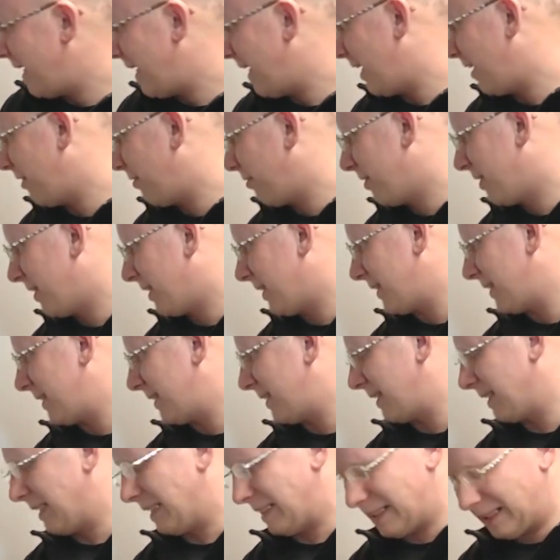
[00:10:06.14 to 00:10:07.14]

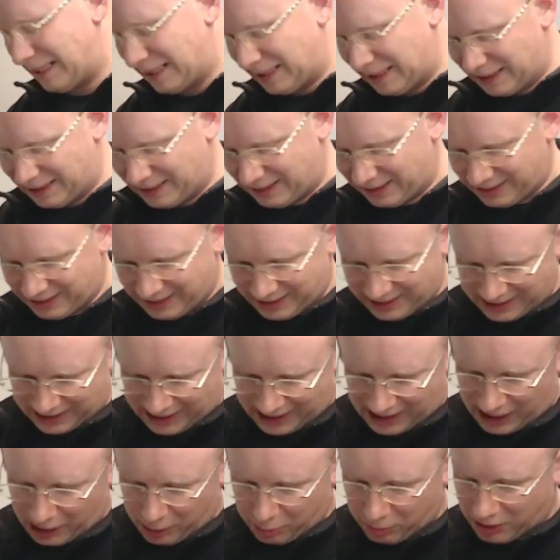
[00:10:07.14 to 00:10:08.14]
etwas äh,
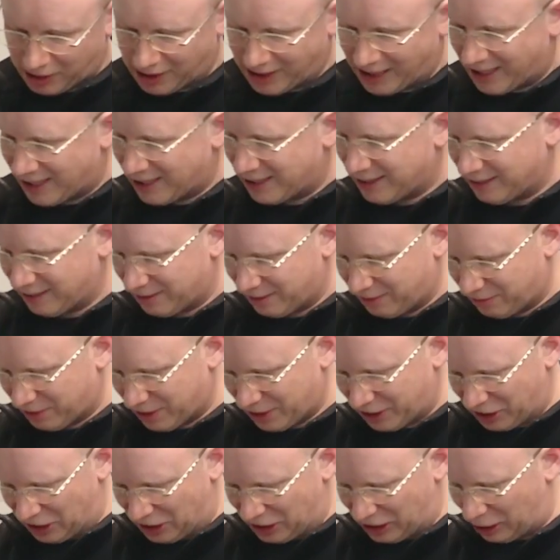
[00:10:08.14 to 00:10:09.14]
kriminell,
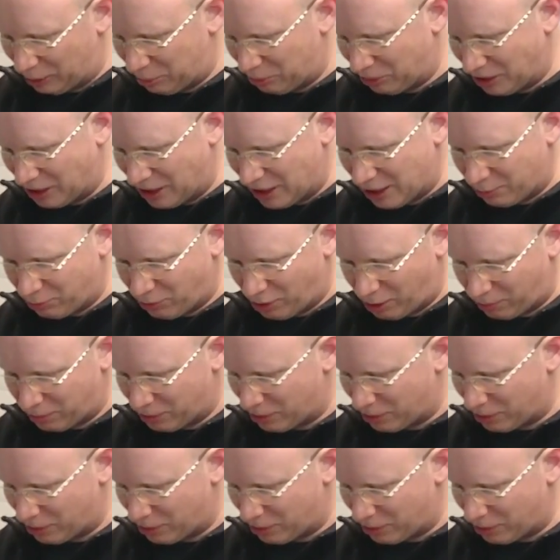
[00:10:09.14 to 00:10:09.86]
wirklich kriminell mir